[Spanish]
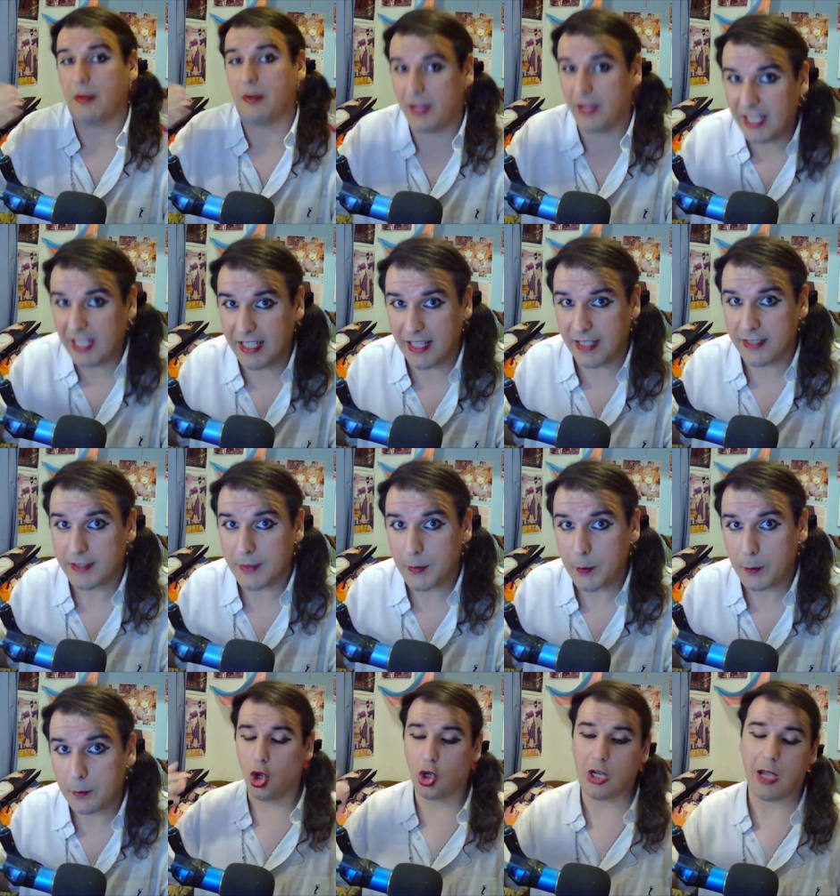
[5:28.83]
femeninas.
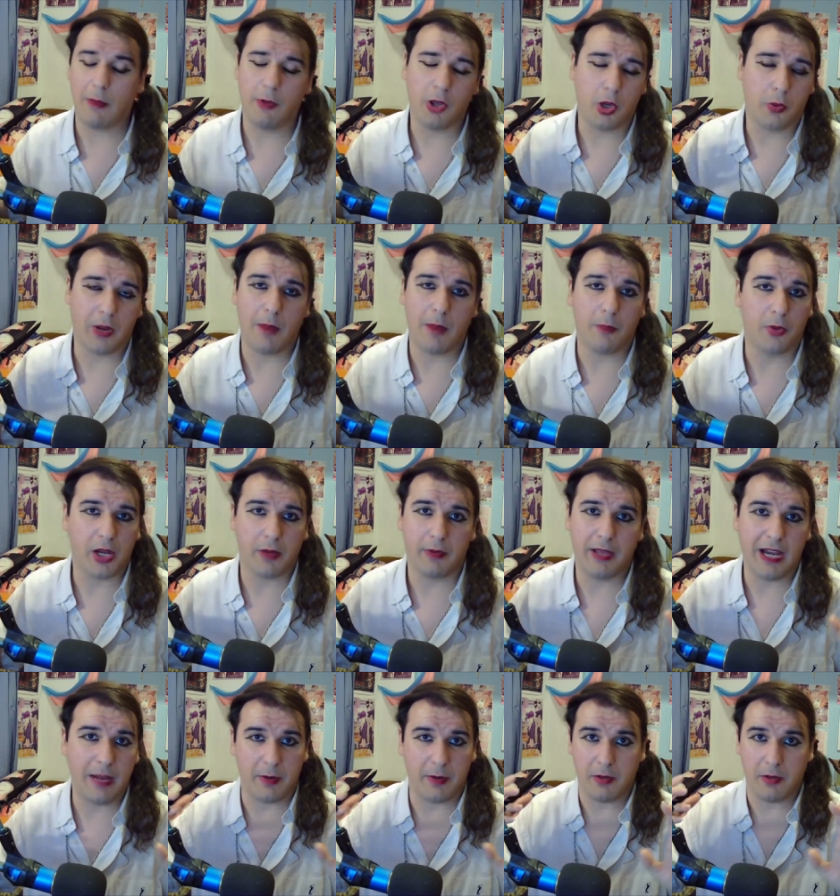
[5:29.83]
Los cambios los van a poder
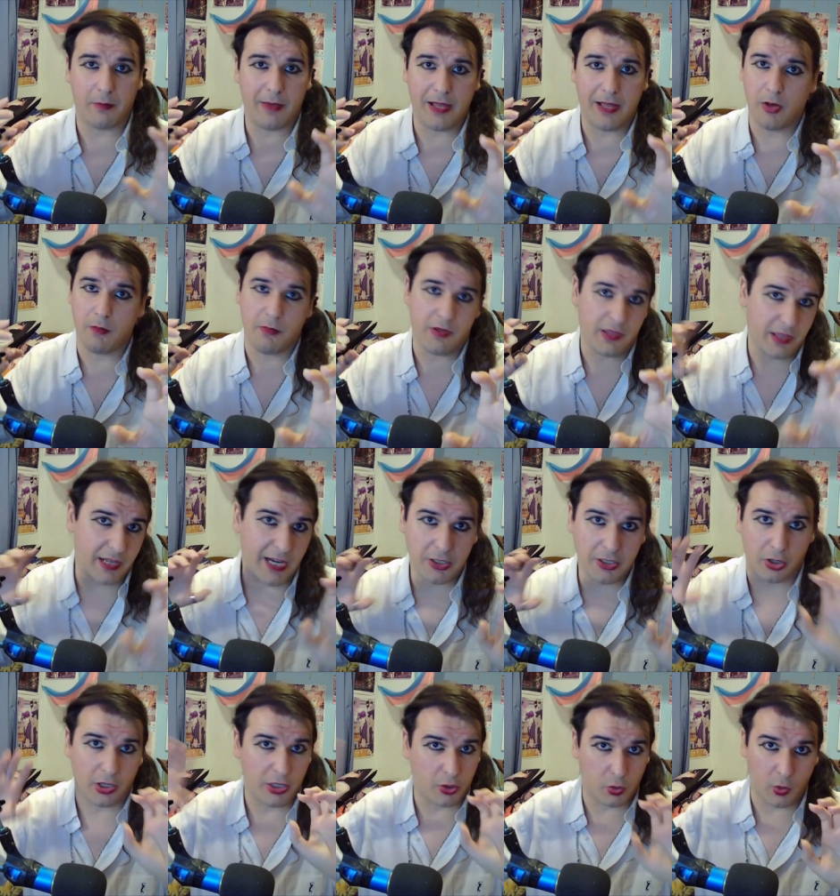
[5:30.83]
ver a primera mano en mis
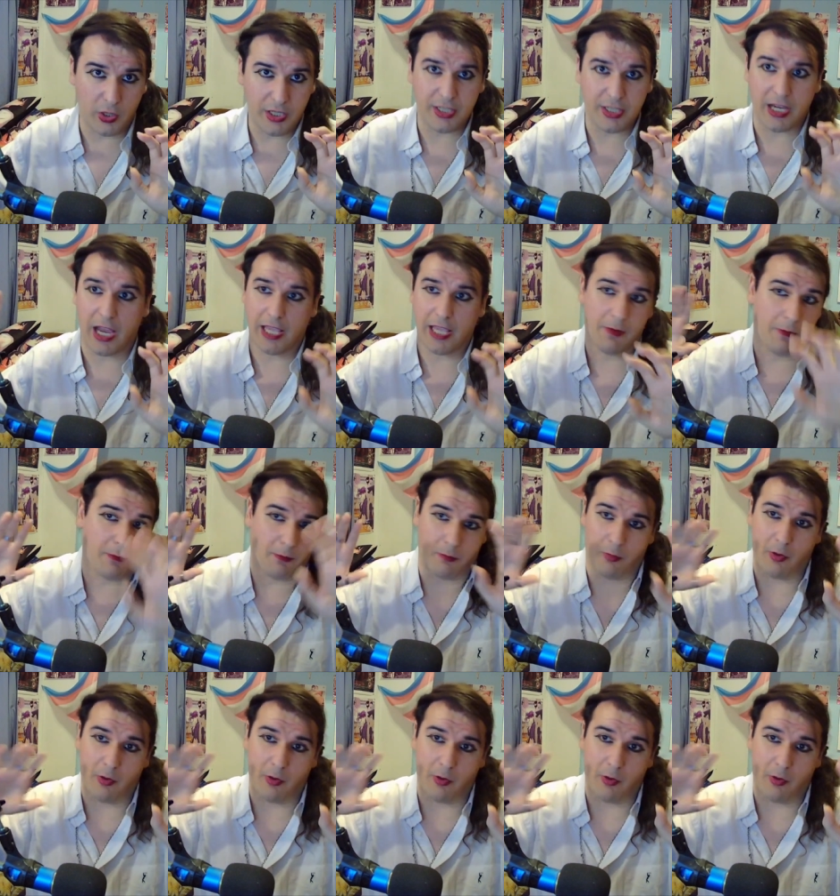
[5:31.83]
directos de Twitch. Ahí